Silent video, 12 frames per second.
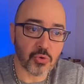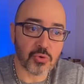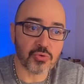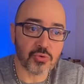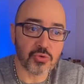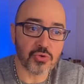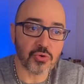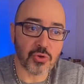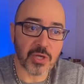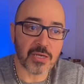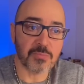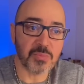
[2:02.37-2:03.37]
olduğunu
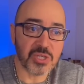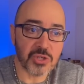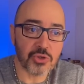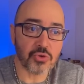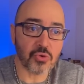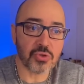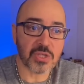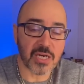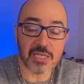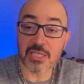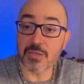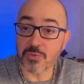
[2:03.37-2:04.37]
söyleyen birçok
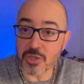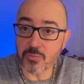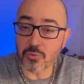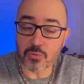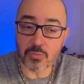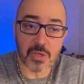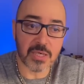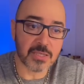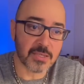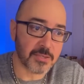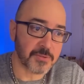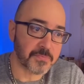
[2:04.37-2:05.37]
takipçim
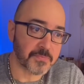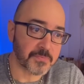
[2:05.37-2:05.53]
bulunmaktadır.